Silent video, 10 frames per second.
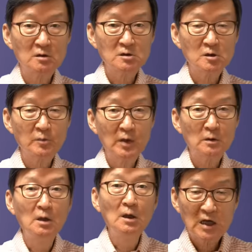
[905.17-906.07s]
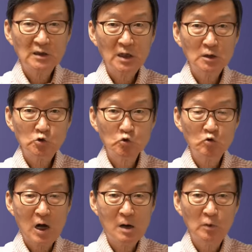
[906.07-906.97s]
실으면 상당히
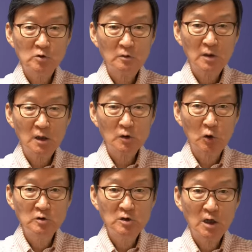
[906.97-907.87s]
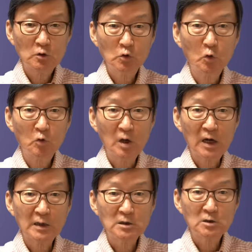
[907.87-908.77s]
중국 항모 전단을 견제하는 효과가
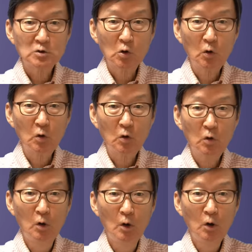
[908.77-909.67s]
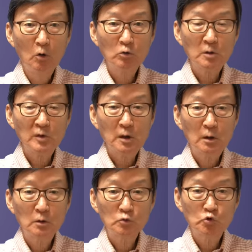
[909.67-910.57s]
있죠. 그
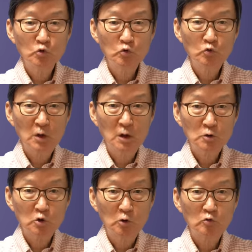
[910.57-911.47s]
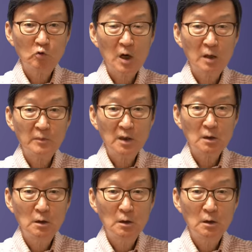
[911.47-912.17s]
다음에 중국이 전투함이